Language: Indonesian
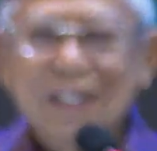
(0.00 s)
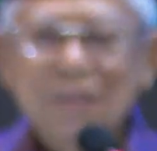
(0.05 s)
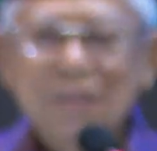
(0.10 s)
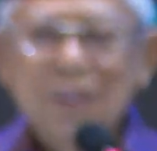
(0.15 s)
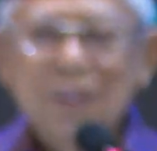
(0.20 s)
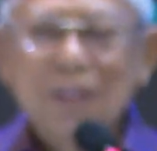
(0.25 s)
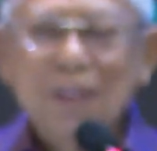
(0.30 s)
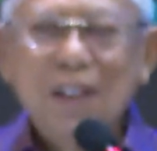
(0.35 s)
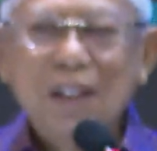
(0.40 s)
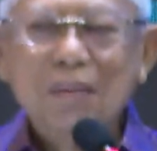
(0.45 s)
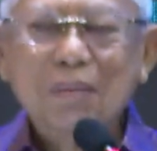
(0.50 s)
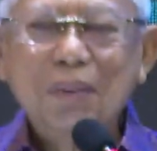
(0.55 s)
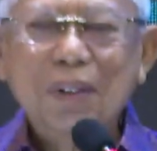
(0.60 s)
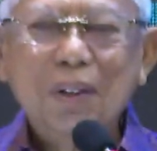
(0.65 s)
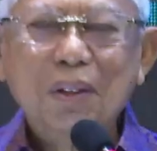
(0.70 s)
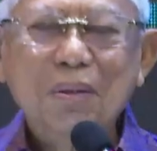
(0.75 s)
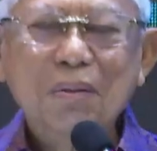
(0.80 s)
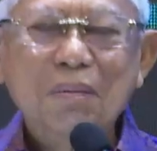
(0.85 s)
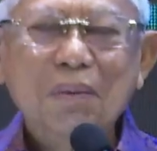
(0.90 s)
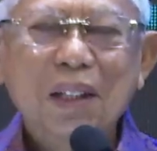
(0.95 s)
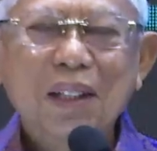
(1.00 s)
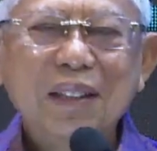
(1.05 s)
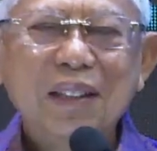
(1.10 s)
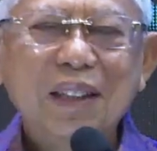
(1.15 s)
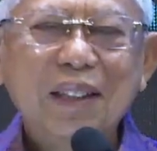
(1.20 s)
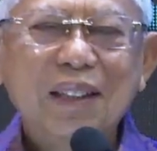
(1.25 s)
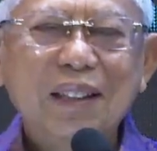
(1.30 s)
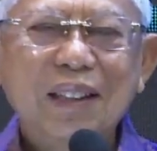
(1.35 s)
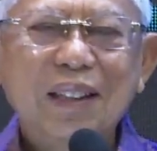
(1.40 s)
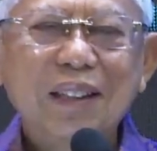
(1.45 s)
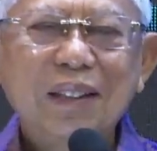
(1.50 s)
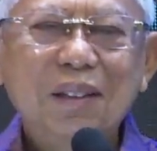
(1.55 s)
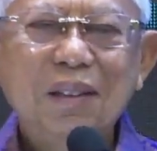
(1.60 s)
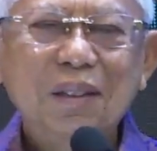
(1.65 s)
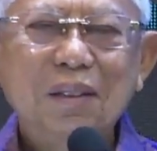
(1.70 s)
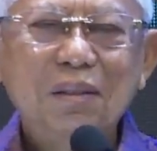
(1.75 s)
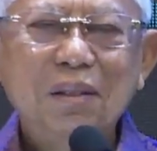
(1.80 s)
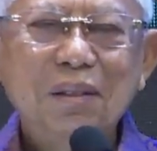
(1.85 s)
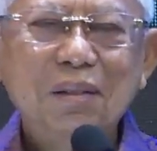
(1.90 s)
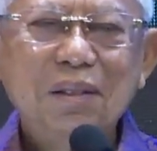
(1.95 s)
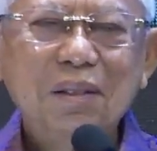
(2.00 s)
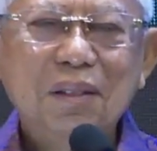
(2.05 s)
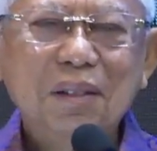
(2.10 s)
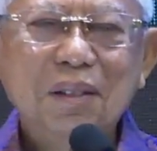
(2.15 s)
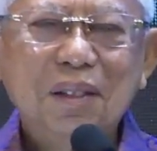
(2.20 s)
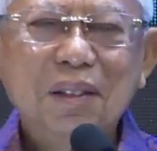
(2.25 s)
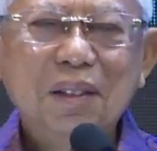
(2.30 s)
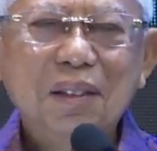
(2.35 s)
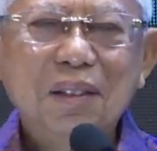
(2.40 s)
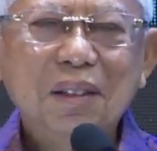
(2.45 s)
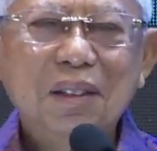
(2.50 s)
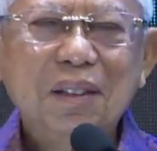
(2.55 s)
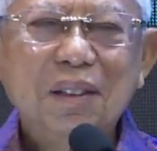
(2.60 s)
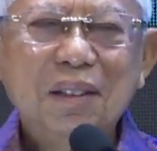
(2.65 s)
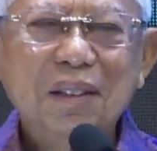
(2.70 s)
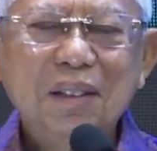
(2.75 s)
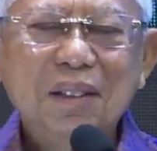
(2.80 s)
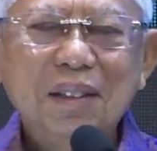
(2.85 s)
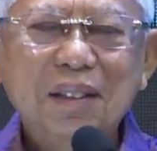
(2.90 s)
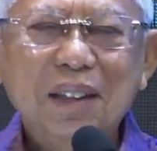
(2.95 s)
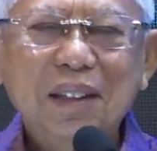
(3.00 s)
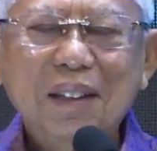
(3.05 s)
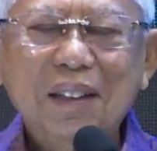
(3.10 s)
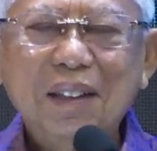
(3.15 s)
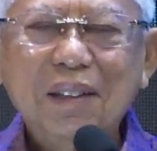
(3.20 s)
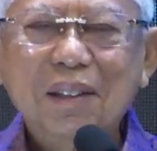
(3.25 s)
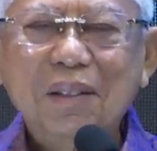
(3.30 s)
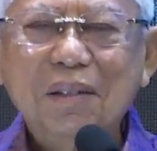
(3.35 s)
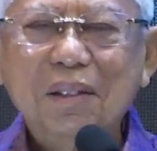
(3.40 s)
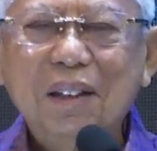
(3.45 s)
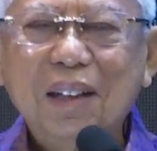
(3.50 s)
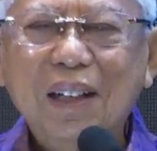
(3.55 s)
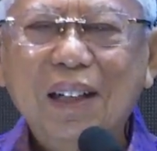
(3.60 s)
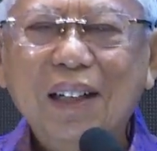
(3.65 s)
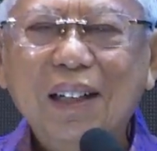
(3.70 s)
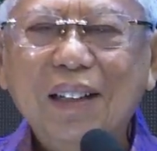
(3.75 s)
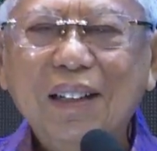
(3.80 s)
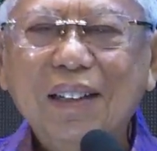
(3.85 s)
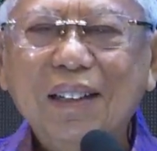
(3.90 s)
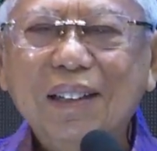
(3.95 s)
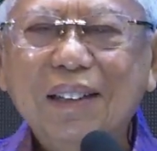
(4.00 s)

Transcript: program keumatannya itu yang kedua